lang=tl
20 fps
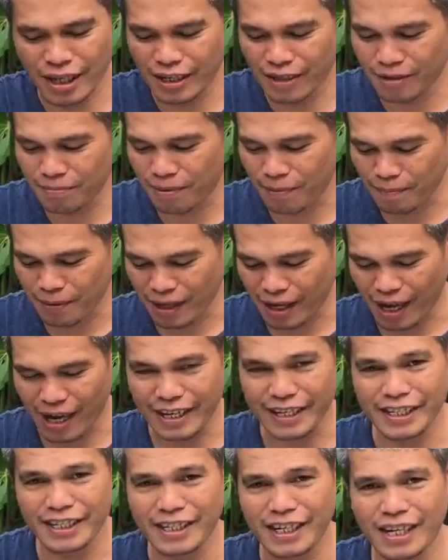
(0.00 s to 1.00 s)
ngayon,
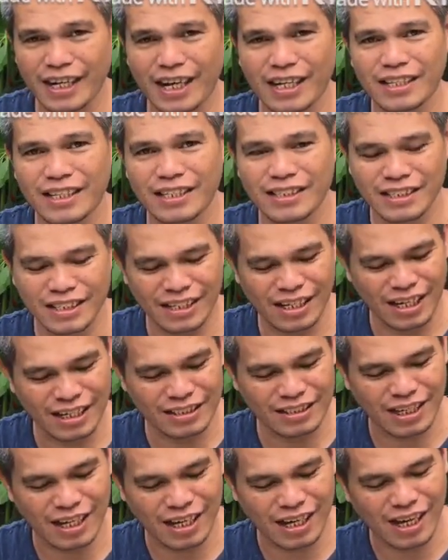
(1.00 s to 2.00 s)
papakainin na natin
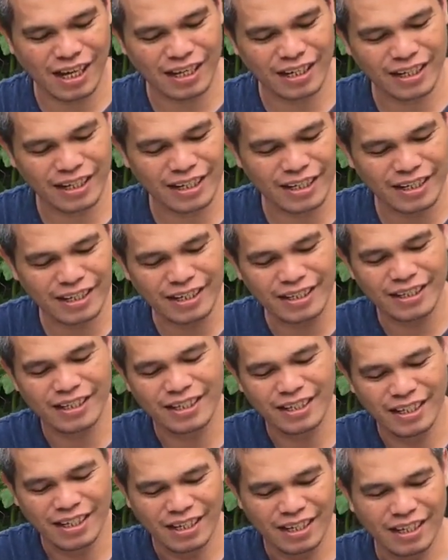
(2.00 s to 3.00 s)
sila sa aking
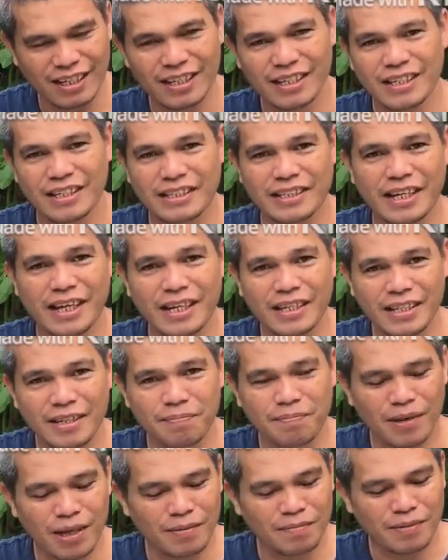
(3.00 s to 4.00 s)

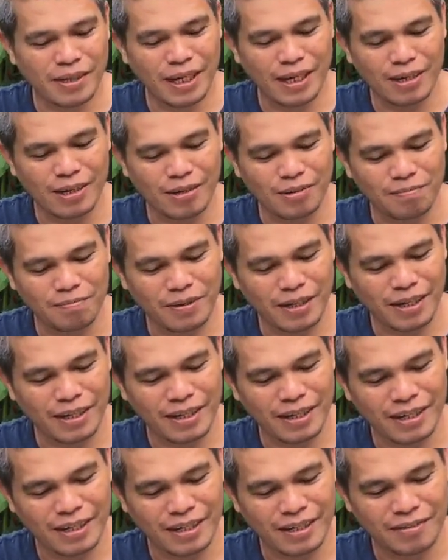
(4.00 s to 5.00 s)
35 kilo
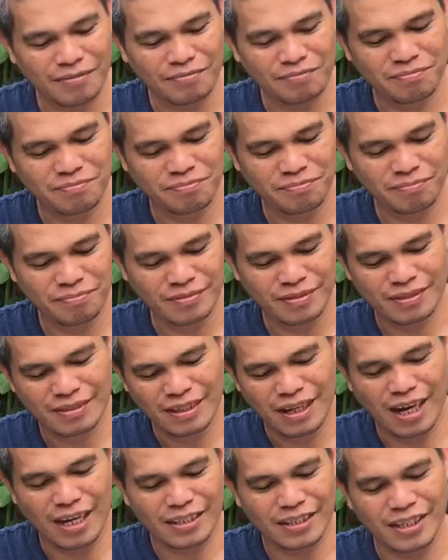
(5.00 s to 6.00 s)
per
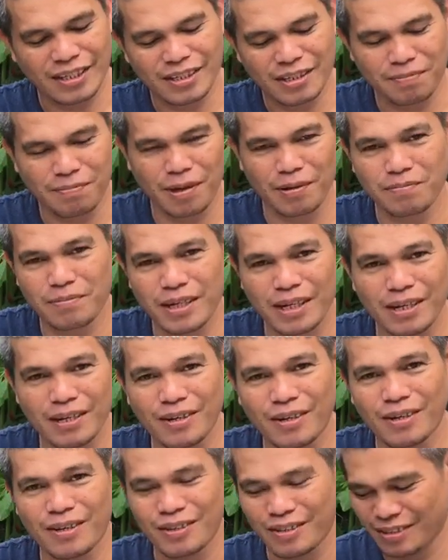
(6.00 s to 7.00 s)
ah, 35
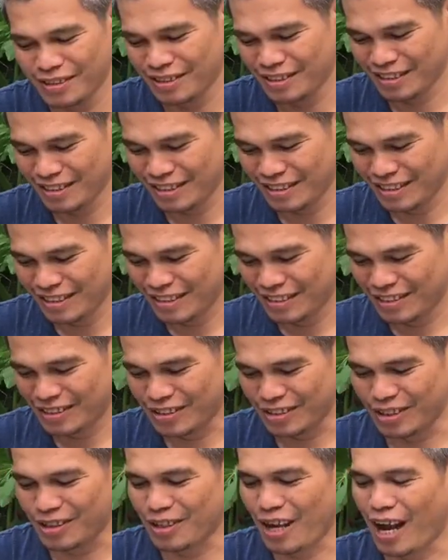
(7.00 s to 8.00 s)
kilo.
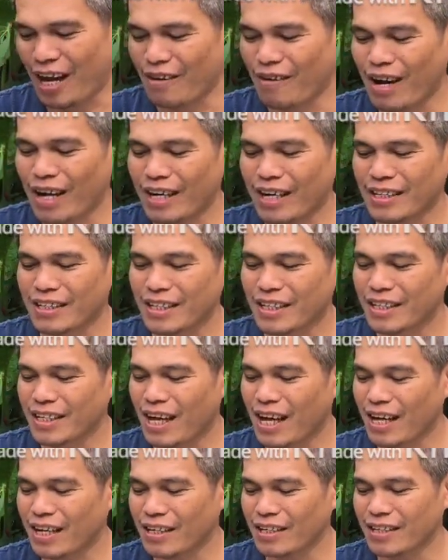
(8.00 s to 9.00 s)
So haluan natin
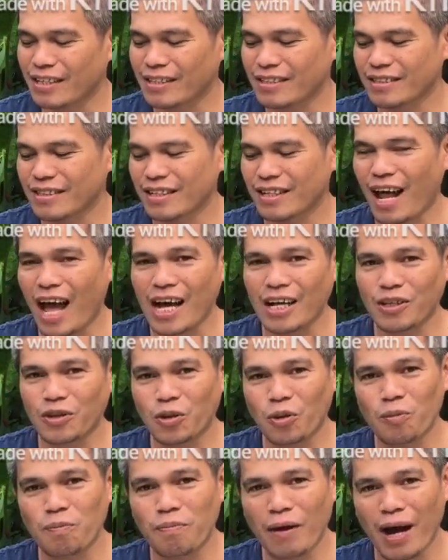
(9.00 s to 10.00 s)
ng
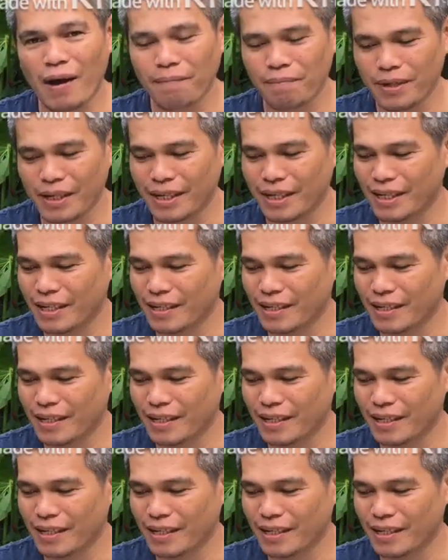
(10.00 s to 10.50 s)
lacto puppy.